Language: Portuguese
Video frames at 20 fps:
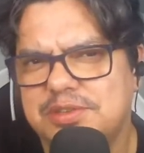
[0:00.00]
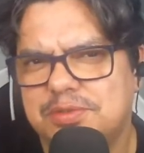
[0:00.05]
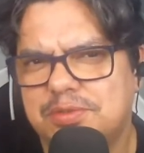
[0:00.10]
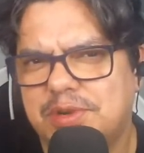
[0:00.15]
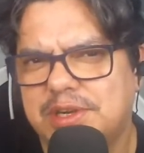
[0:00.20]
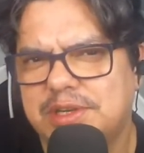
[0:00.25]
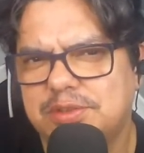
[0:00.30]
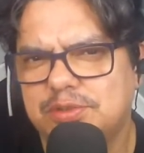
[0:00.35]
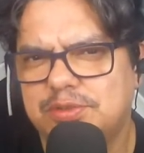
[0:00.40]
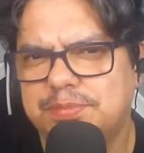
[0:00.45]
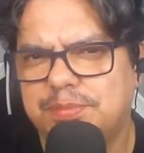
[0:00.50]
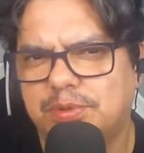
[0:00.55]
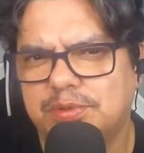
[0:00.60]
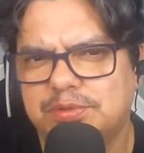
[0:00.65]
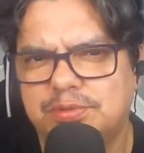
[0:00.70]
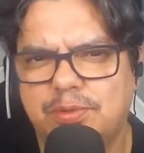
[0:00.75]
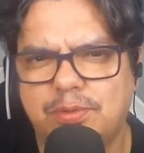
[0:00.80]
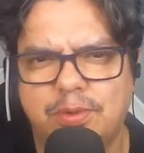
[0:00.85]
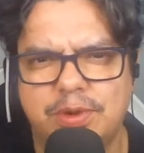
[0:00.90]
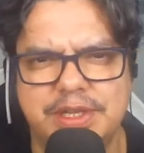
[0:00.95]
história dos
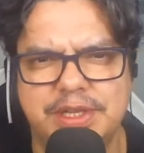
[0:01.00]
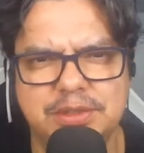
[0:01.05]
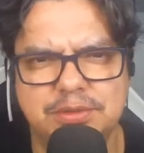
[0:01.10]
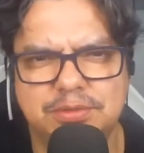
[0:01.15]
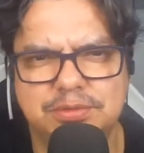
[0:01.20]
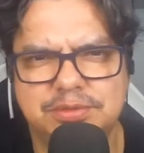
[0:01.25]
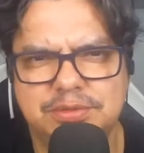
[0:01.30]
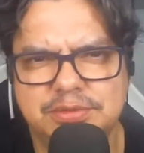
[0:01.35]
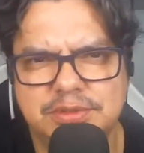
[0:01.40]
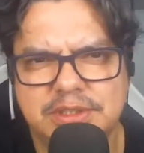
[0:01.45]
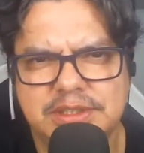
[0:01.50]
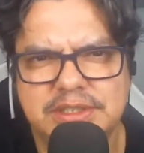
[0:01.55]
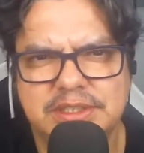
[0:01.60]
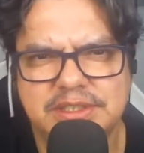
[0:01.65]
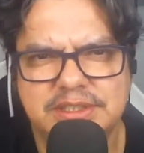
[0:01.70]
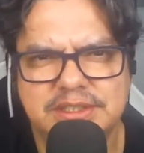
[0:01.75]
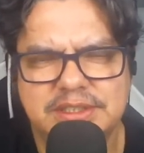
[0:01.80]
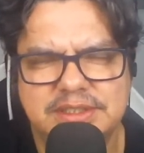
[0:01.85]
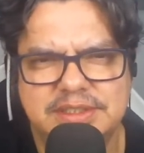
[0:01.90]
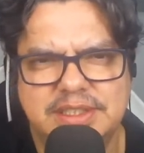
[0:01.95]
pontos corridos,
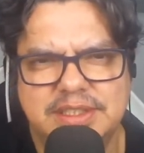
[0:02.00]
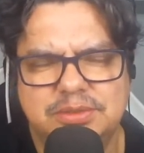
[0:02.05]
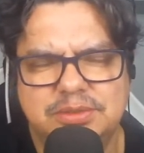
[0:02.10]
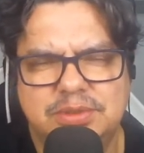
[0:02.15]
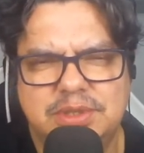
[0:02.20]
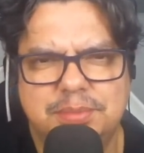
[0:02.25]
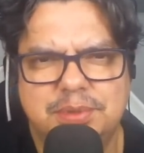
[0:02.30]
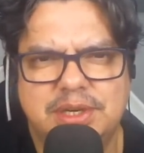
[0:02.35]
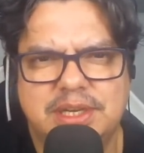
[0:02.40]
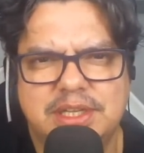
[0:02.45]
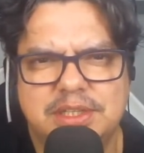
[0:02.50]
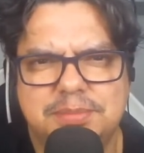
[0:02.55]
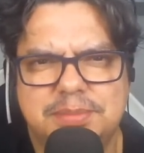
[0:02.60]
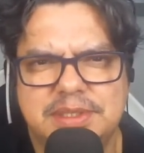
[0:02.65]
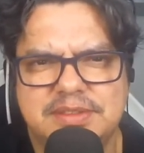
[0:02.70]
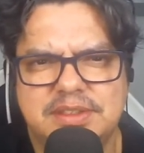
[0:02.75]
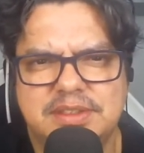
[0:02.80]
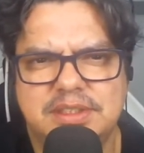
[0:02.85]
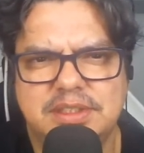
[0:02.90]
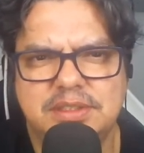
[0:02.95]
né, do Campeonato
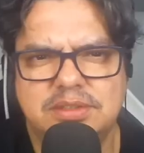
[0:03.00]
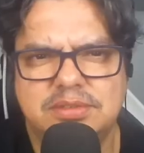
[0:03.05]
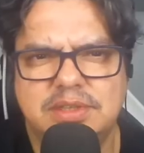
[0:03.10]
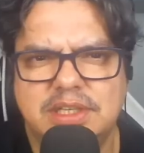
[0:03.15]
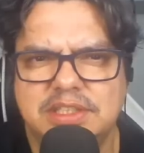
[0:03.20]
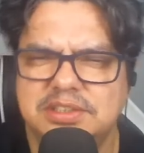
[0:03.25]
Brasileiro.